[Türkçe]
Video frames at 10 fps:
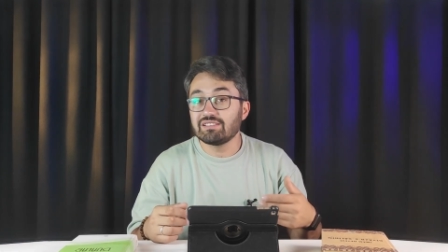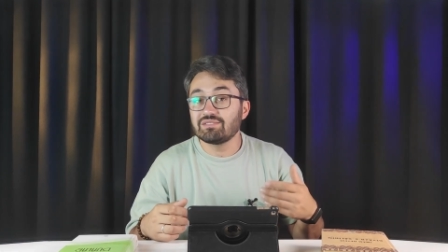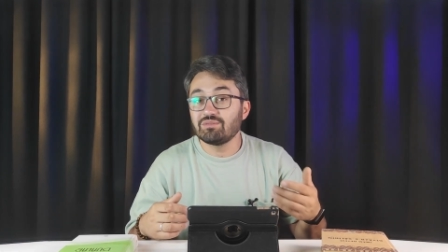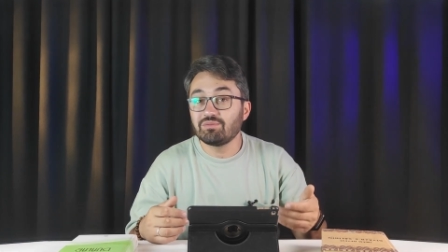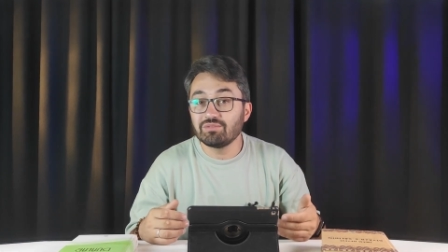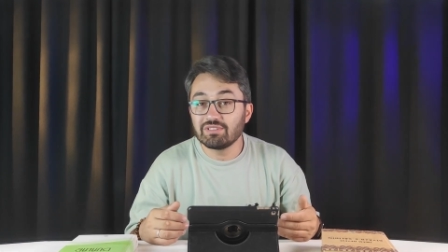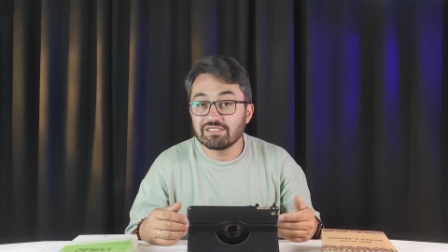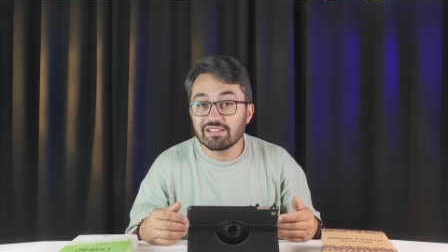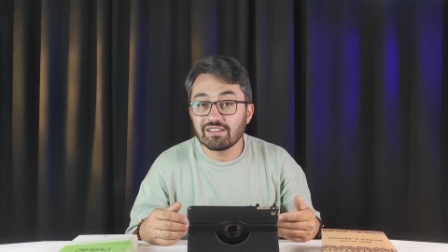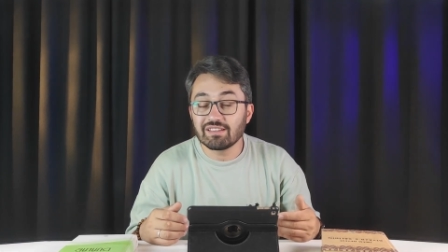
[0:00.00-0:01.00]
nasıl
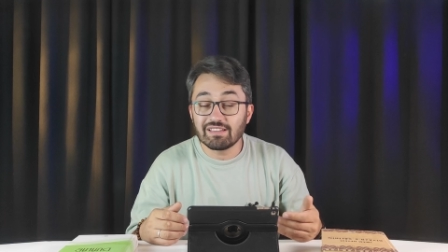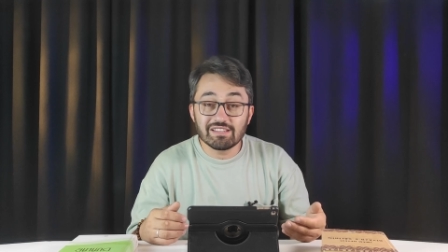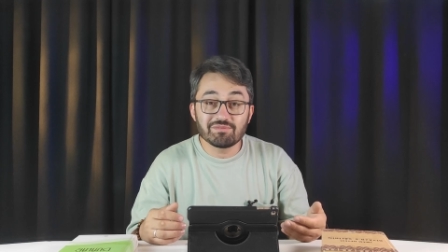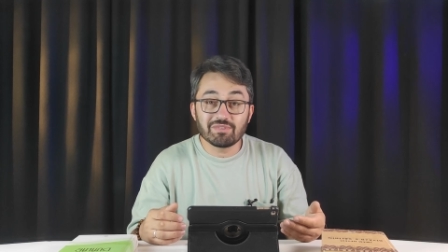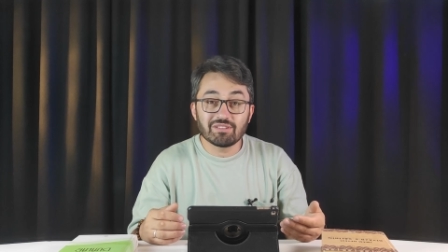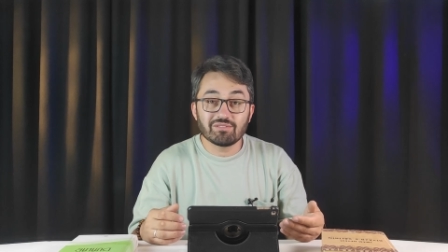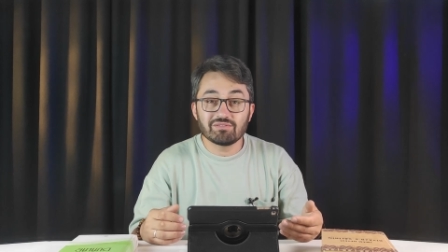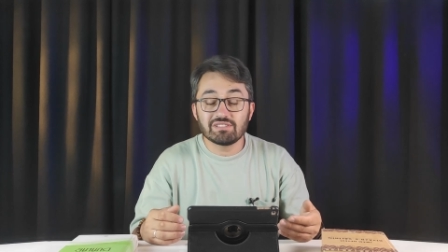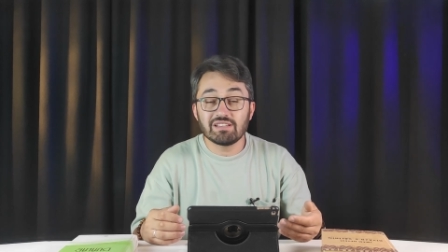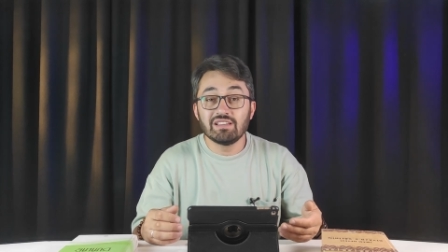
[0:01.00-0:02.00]
okunacağına geçmeden
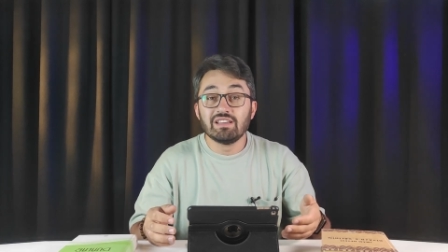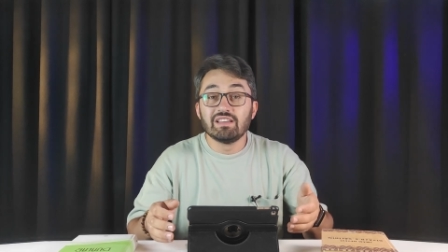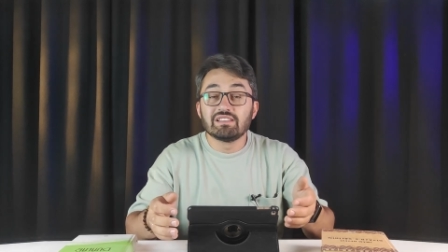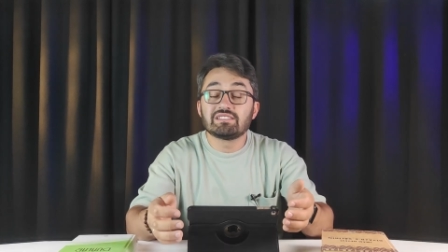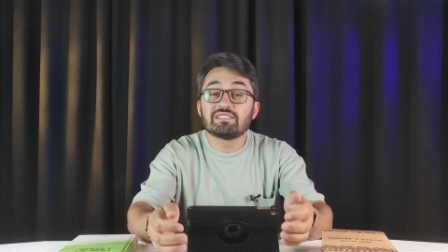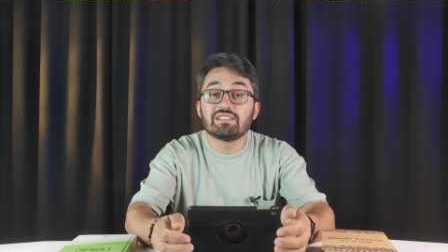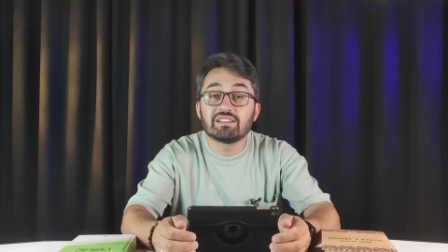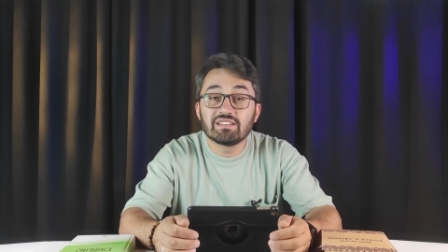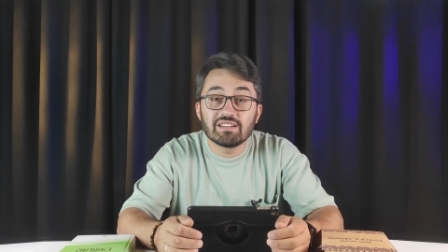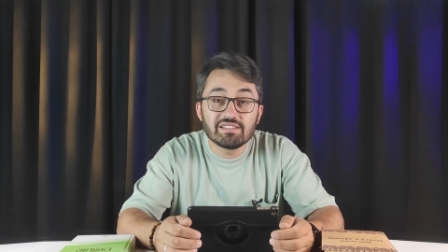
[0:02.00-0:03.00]
önce
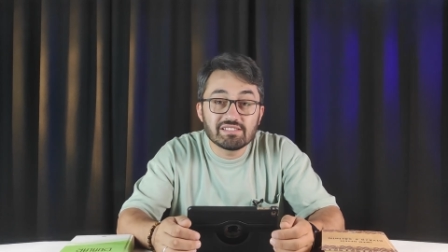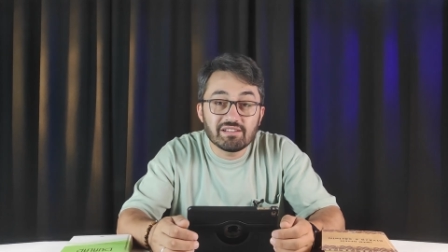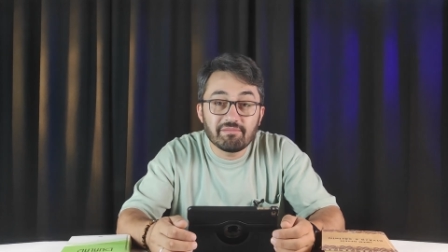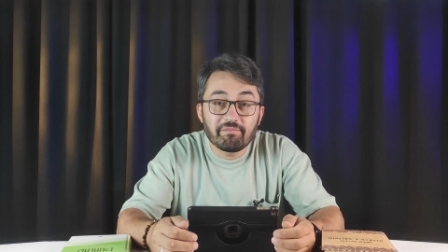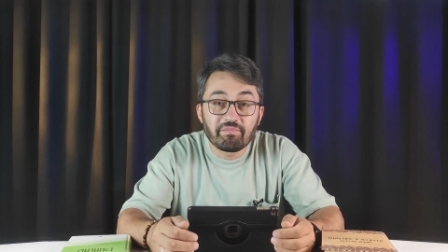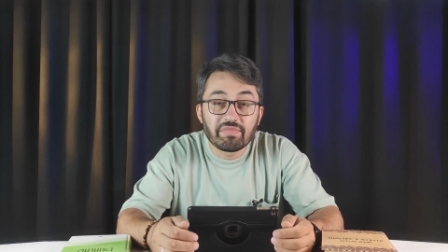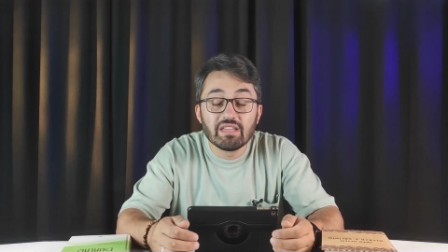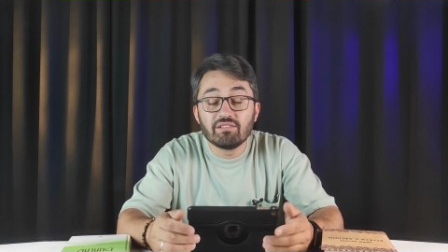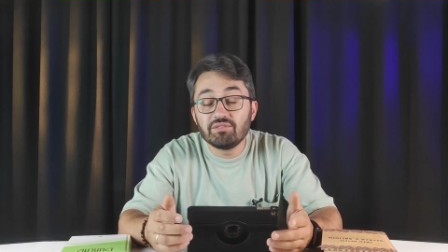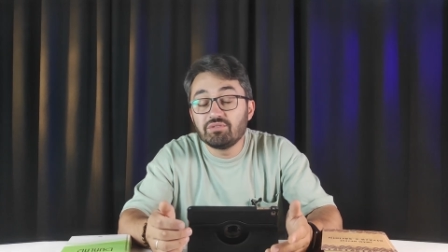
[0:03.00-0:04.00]
sizlerden ricam
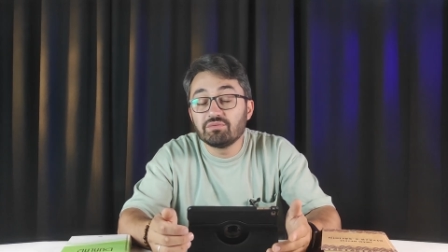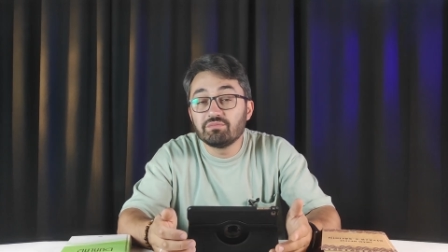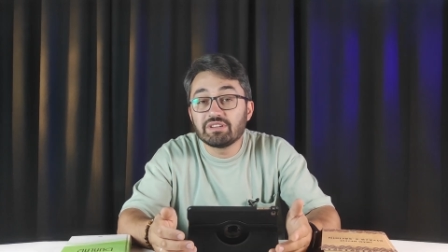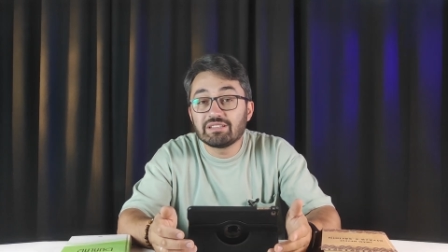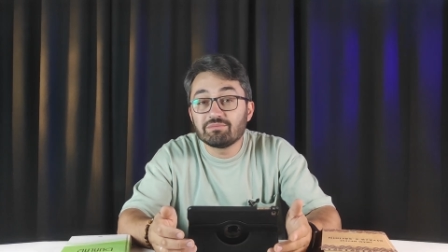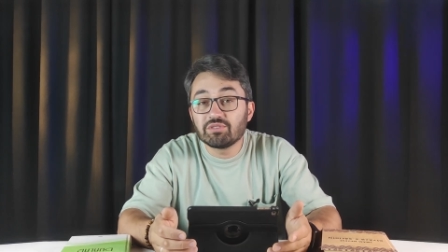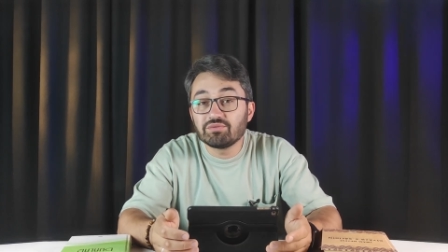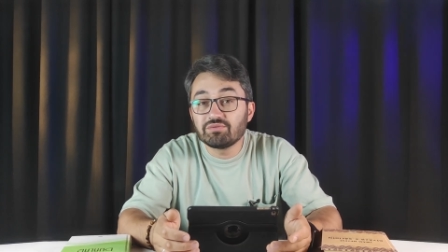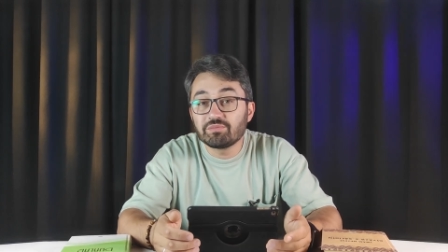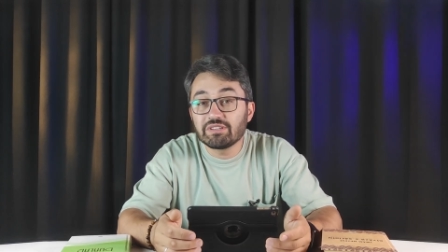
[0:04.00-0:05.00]
videomu beğenmeyi
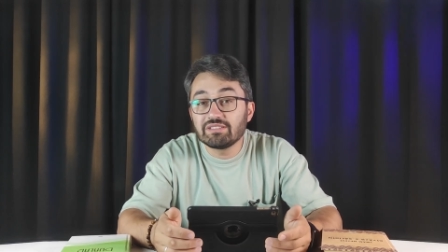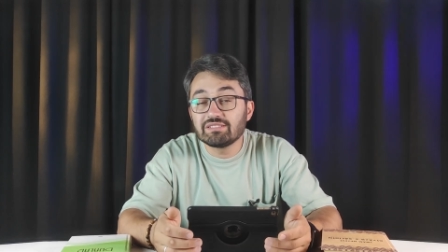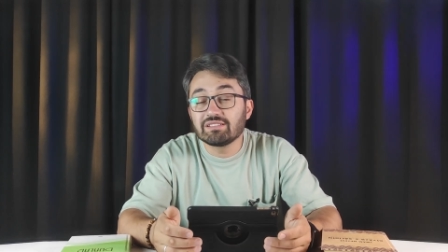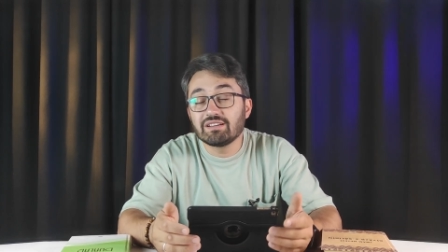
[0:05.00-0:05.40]
unutmayın.